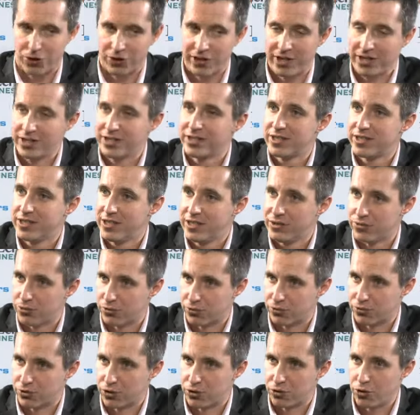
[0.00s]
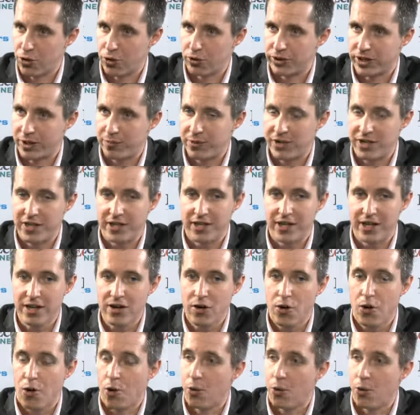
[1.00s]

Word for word: ainsi son seuil de rentabilité.